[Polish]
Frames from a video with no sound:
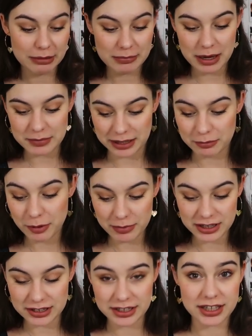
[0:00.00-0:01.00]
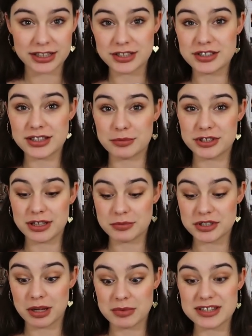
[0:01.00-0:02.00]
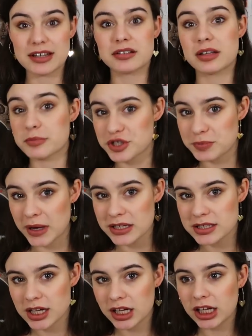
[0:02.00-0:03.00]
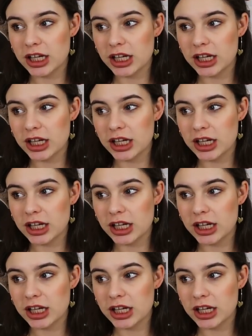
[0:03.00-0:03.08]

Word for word: miałam tak momenty, kiedy czytam, czytam, czytam i zaczynam się śmiać